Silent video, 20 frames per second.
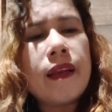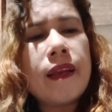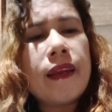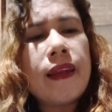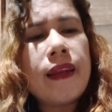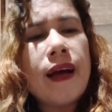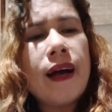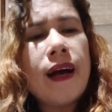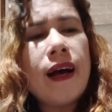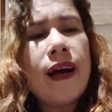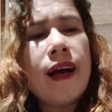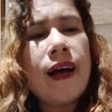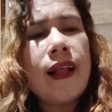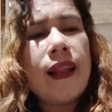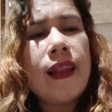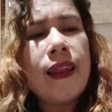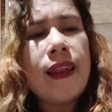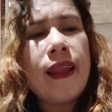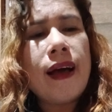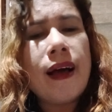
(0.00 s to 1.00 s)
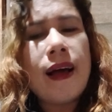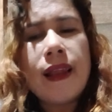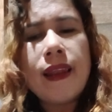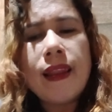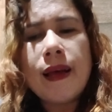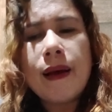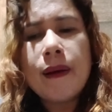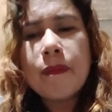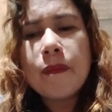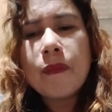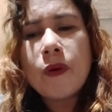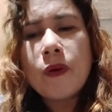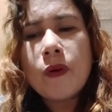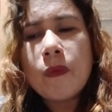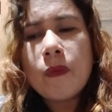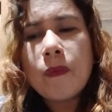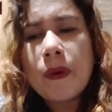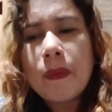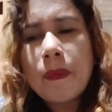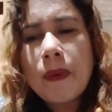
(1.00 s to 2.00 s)
Naalala
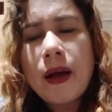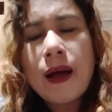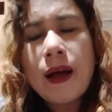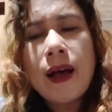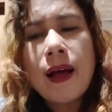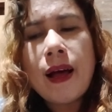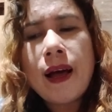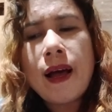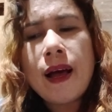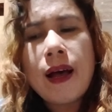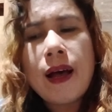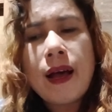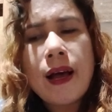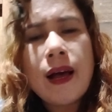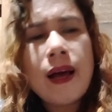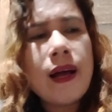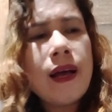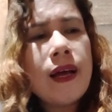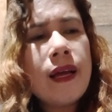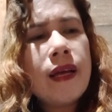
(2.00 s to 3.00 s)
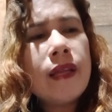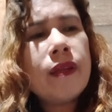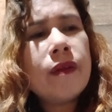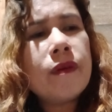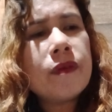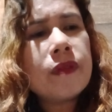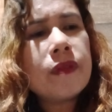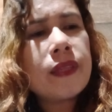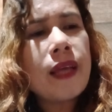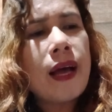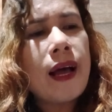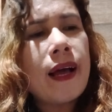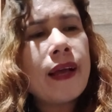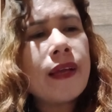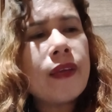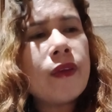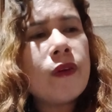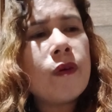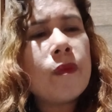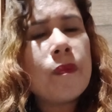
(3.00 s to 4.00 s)
mo pa ba nung
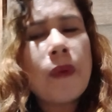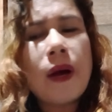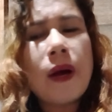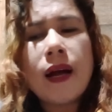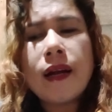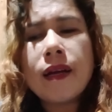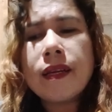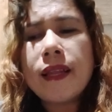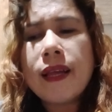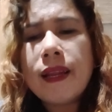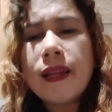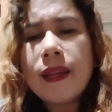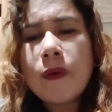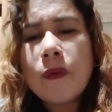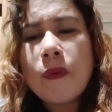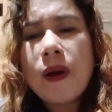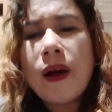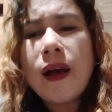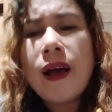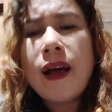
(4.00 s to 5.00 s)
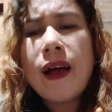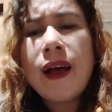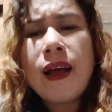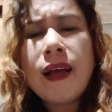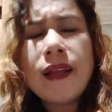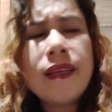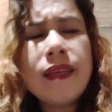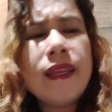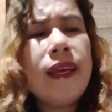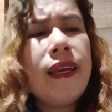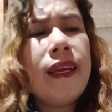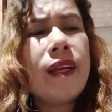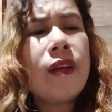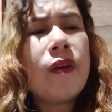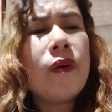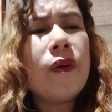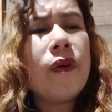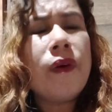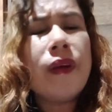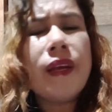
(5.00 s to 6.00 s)
tayo pang dalawa? Di
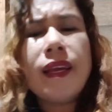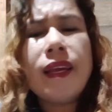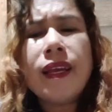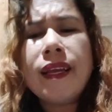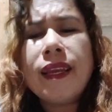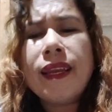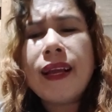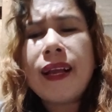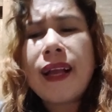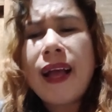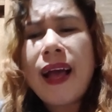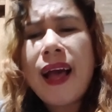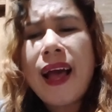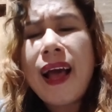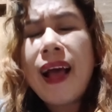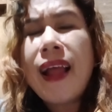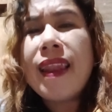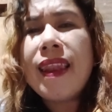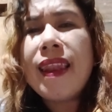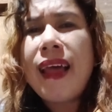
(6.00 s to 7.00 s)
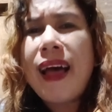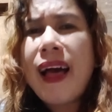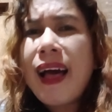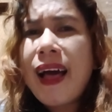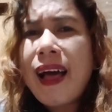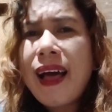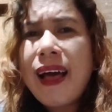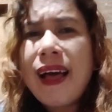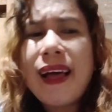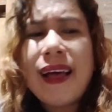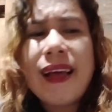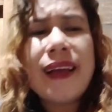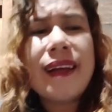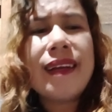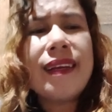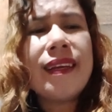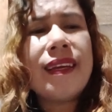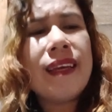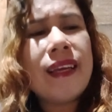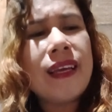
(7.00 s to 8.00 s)
ko
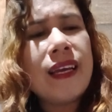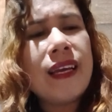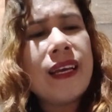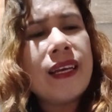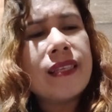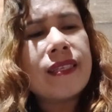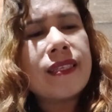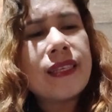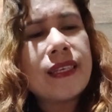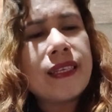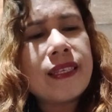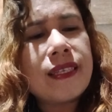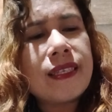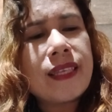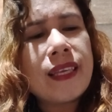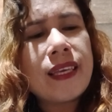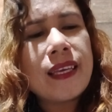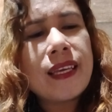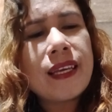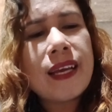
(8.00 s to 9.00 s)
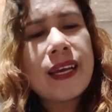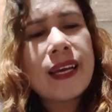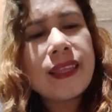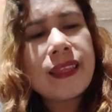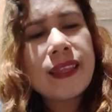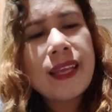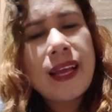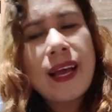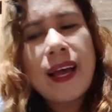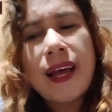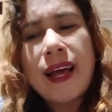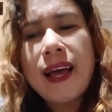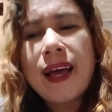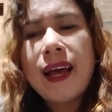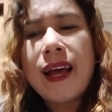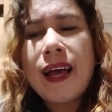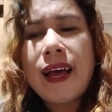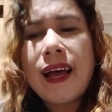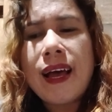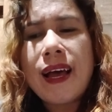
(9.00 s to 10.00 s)
inakalang Sisikat ka
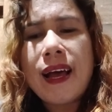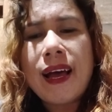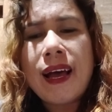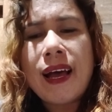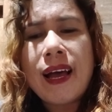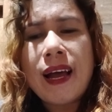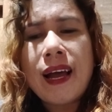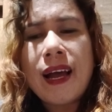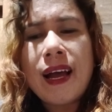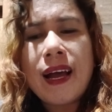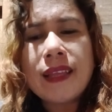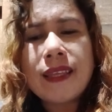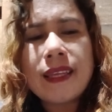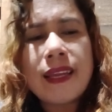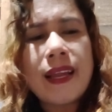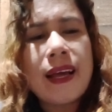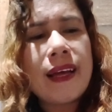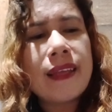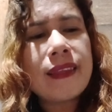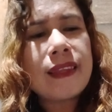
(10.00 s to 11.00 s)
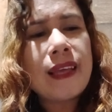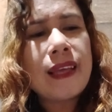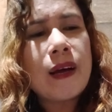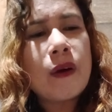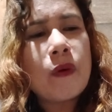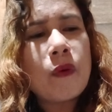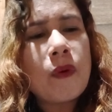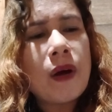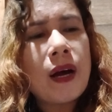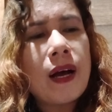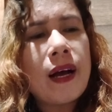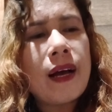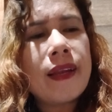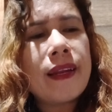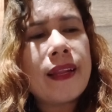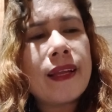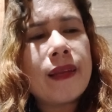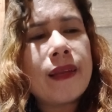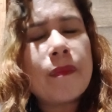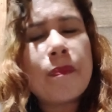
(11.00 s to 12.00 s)

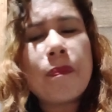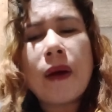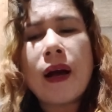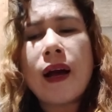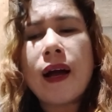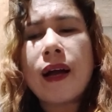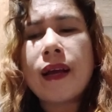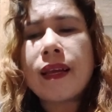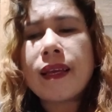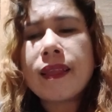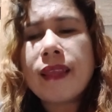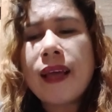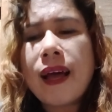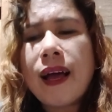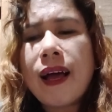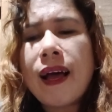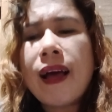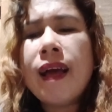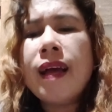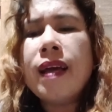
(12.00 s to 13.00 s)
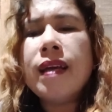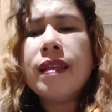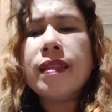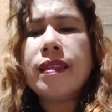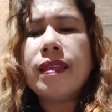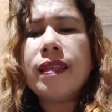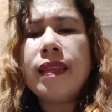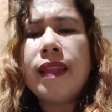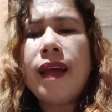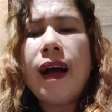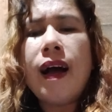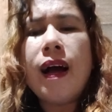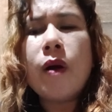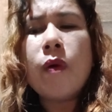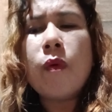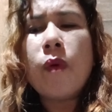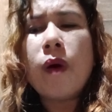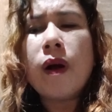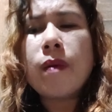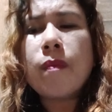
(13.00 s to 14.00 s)
Tinatawanan pa kita
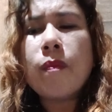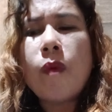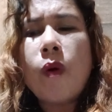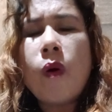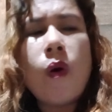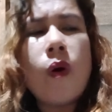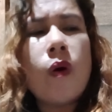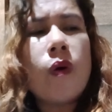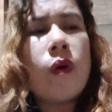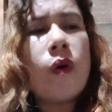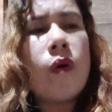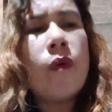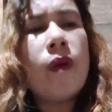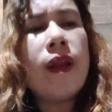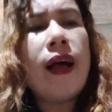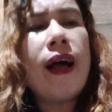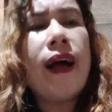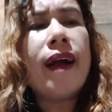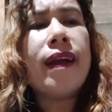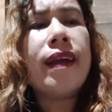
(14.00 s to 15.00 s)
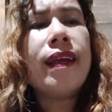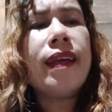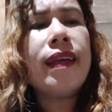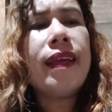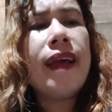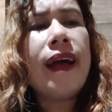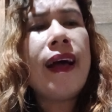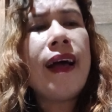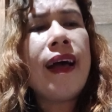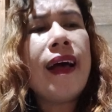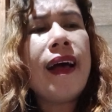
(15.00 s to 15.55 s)
Tinawag mo kong lang kaya